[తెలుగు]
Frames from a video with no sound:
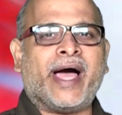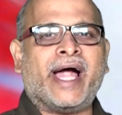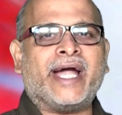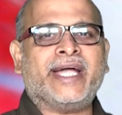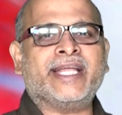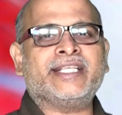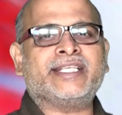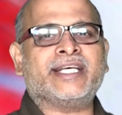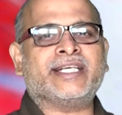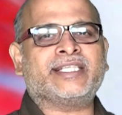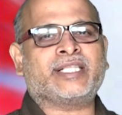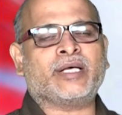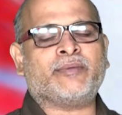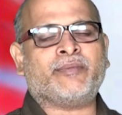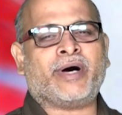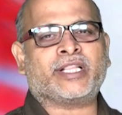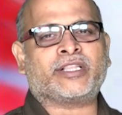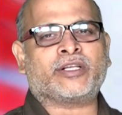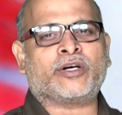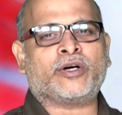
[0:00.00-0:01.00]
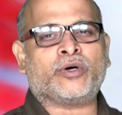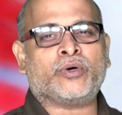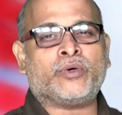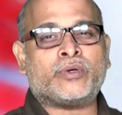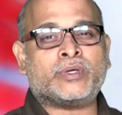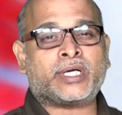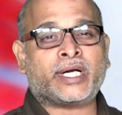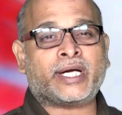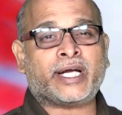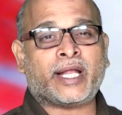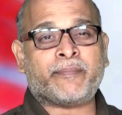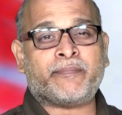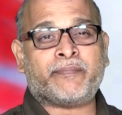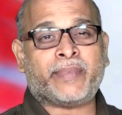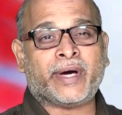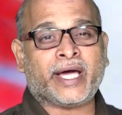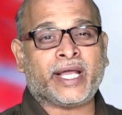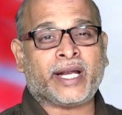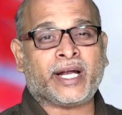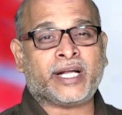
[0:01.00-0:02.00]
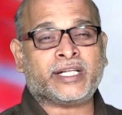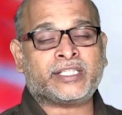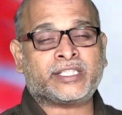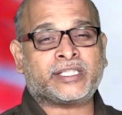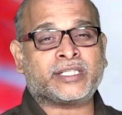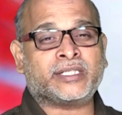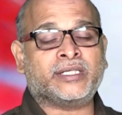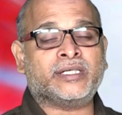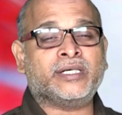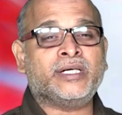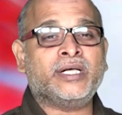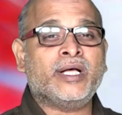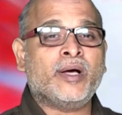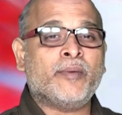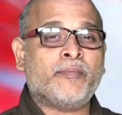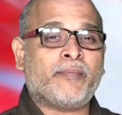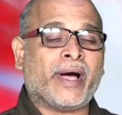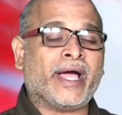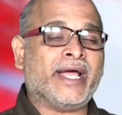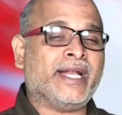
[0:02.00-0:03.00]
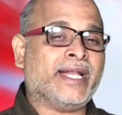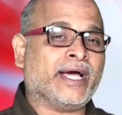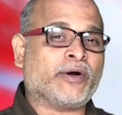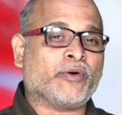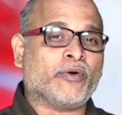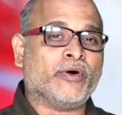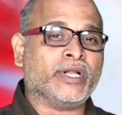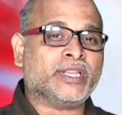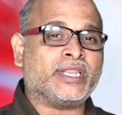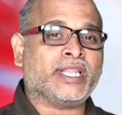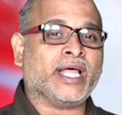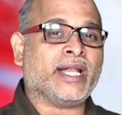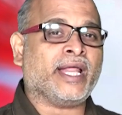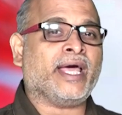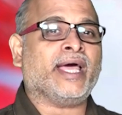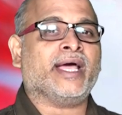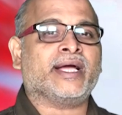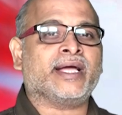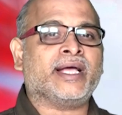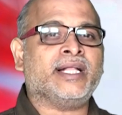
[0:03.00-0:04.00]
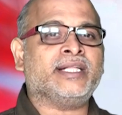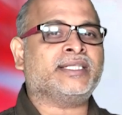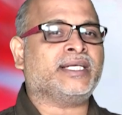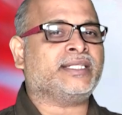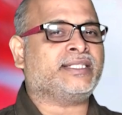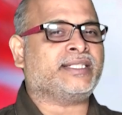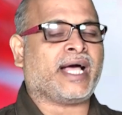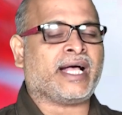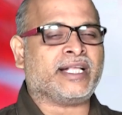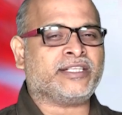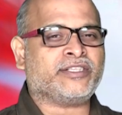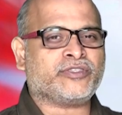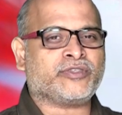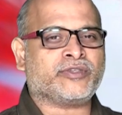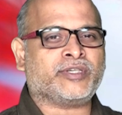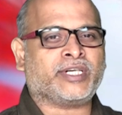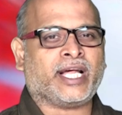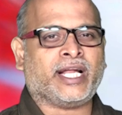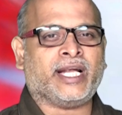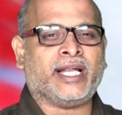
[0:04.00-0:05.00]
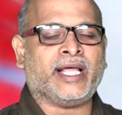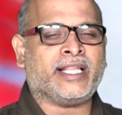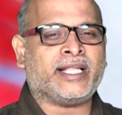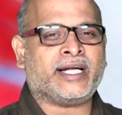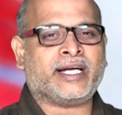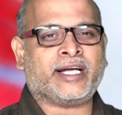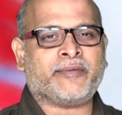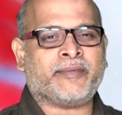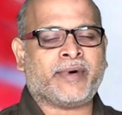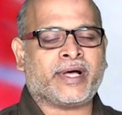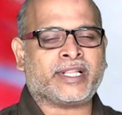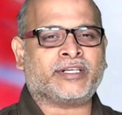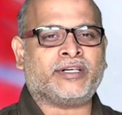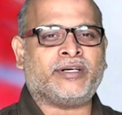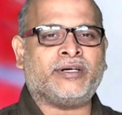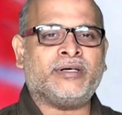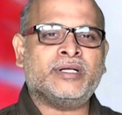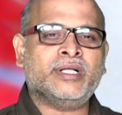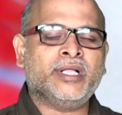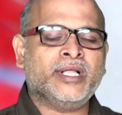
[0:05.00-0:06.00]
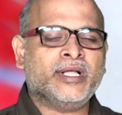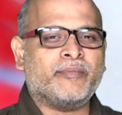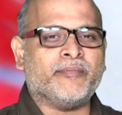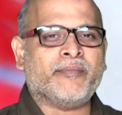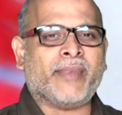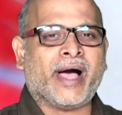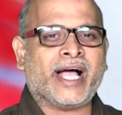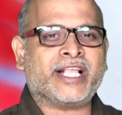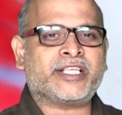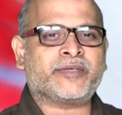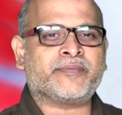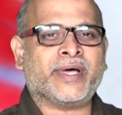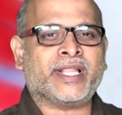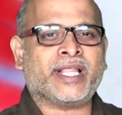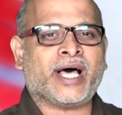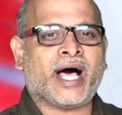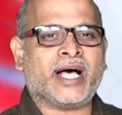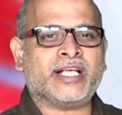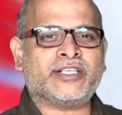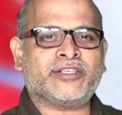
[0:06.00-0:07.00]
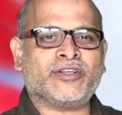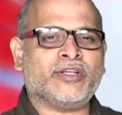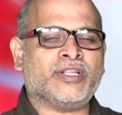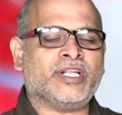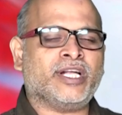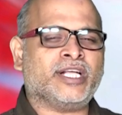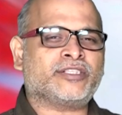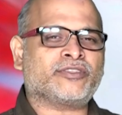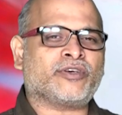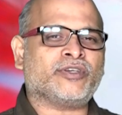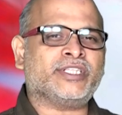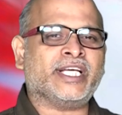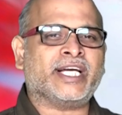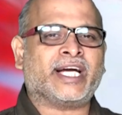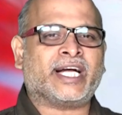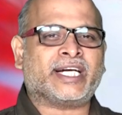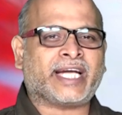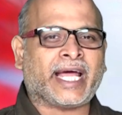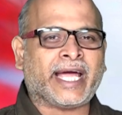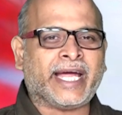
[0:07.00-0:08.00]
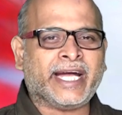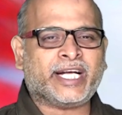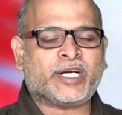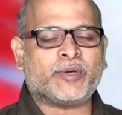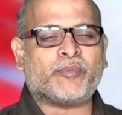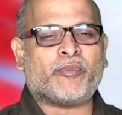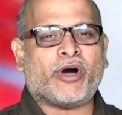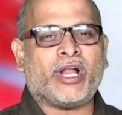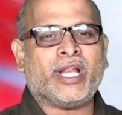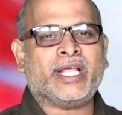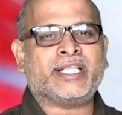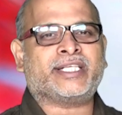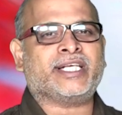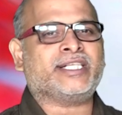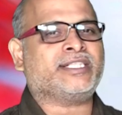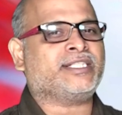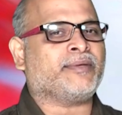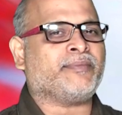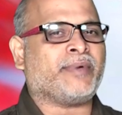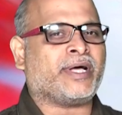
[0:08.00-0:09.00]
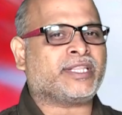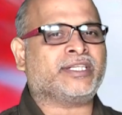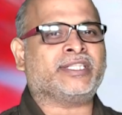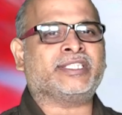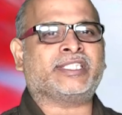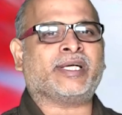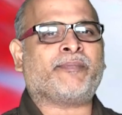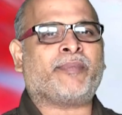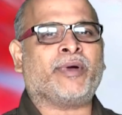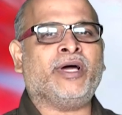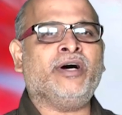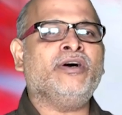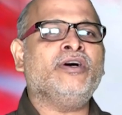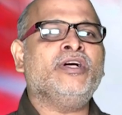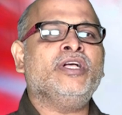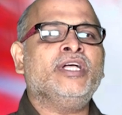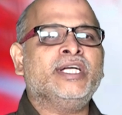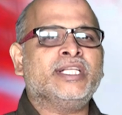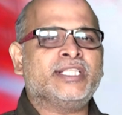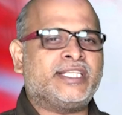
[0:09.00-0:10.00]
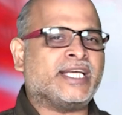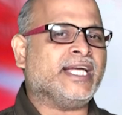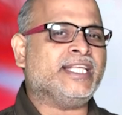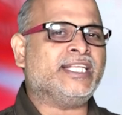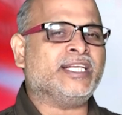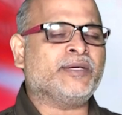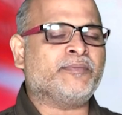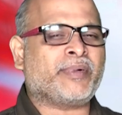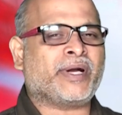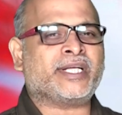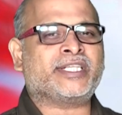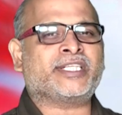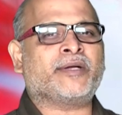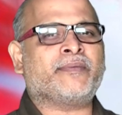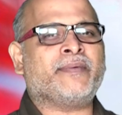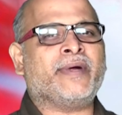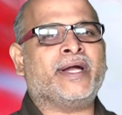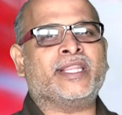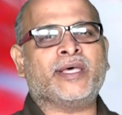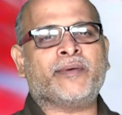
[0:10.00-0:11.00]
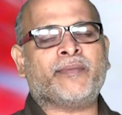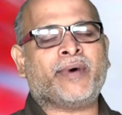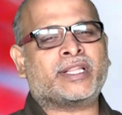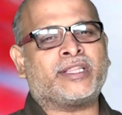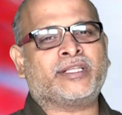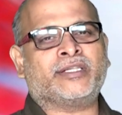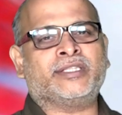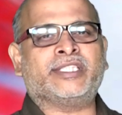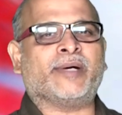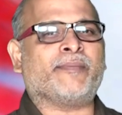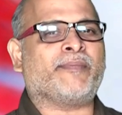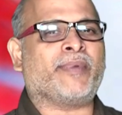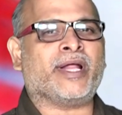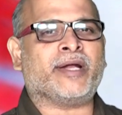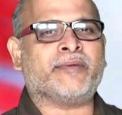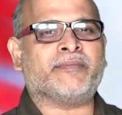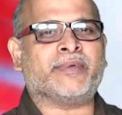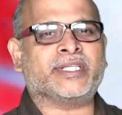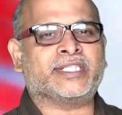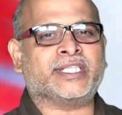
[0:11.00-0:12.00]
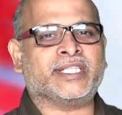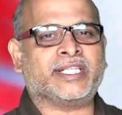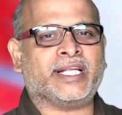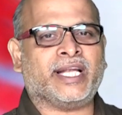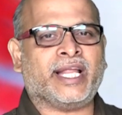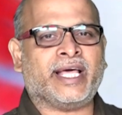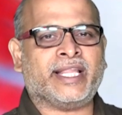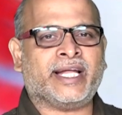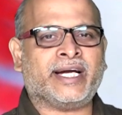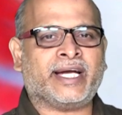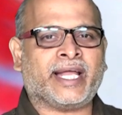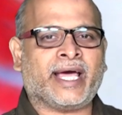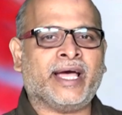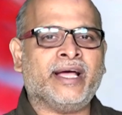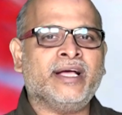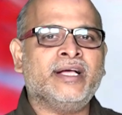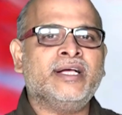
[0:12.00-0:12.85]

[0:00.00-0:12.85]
బ్యాటింగ్ చేస్తే మాత్రం నూట రన్స్ పైన కొడితేనే గెలిచే ఛాన్సెస్ ఉంటాయి లేదంటే మాత్రం మ్యాచ్ మీద ఆశలు వదిలేసుకోవచ్చు ఇంకా టైట్ బౌలింగ్ చేస్తే మాత్రం చెప్పలేం చేజింగ్ ప్రెషర్ పెడితే మాత్రం చెప్పలేని పరిస్థితి లేదంటే